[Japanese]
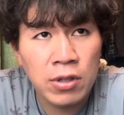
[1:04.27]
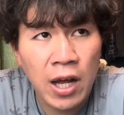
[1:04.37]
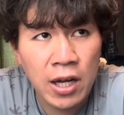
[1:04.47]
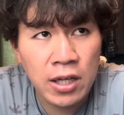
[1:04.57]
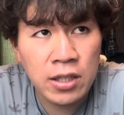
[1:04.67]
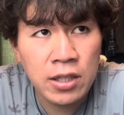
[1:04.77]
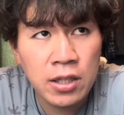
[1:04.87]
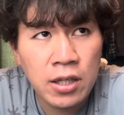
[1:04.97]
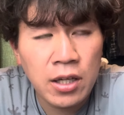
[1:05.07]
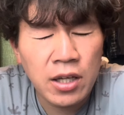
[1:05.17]
南、
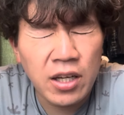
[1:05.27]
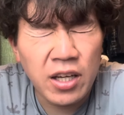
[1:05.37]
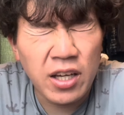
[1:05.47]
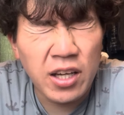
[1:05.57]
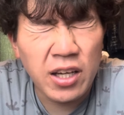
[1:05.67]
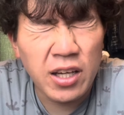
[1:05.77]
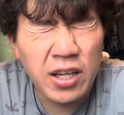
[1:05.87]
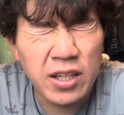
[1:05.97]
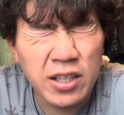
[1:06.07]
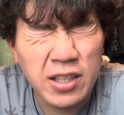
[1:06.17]

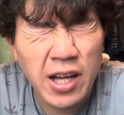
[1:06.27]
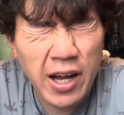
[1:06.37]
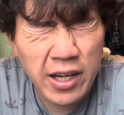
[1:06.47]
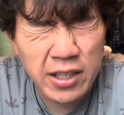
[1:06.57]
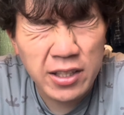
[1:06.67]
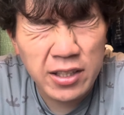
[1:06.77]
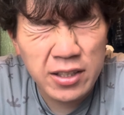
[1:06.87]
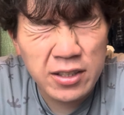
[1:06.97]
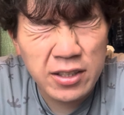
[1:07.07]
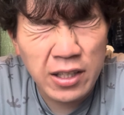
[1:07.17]
えー、理大、
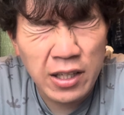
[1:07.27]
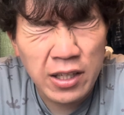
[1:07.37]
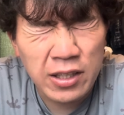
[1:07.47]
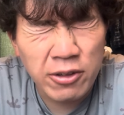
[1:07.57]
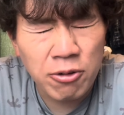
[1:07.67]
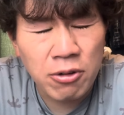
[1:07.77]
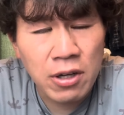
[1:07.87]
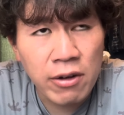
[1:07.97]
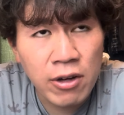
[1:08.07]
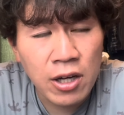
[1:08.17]
えー、で、
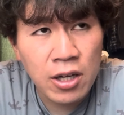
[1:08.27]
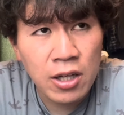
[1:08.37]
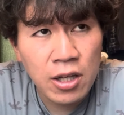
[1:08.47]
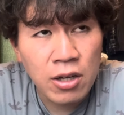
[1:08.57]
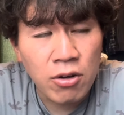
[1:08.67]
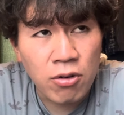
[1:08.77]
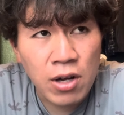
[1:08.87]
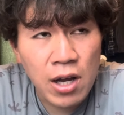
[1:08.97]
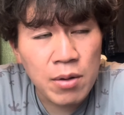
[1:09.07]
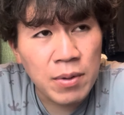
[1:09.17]
他は、
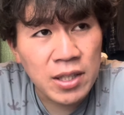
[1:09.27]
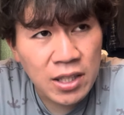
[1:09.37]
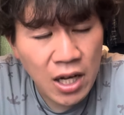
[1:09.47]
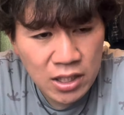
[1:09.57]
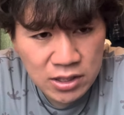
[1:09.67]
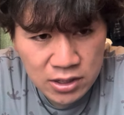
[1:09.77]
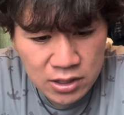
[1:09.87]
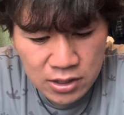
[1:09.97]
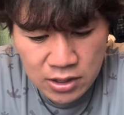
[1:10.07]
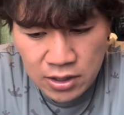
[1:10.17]
岡山東、
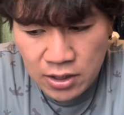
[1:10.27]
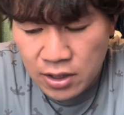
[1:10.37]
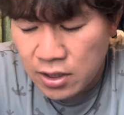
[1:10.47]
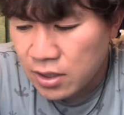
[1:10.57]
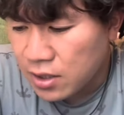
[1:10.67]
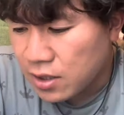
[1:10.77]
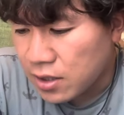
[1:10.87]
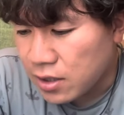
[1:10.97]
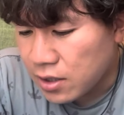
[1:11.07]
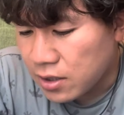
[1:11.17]

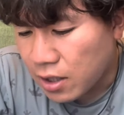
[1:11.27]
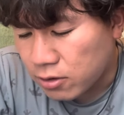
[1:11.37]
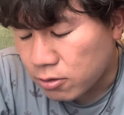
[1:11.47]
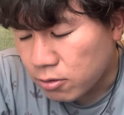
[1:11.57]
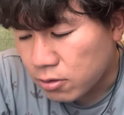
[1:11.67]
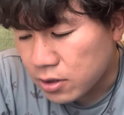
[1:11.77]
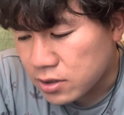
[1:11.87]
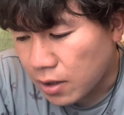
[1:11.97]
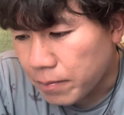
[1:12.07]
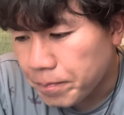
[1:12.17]
えー、で、あとどこで
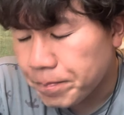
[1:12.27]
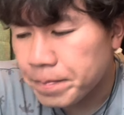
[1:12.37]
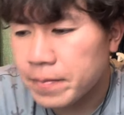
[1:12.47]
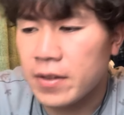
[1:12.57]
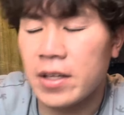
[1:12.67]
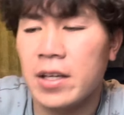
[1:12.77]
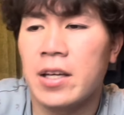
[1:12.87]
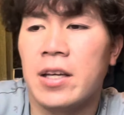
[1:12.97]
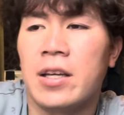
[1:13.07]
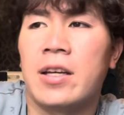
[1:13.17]
した
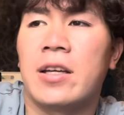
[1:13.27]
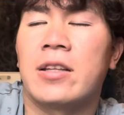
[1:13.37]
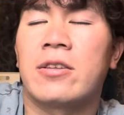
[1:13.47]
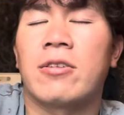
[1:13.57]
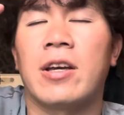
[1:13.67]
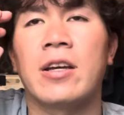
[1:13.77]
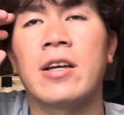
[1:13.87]
えー、っとね、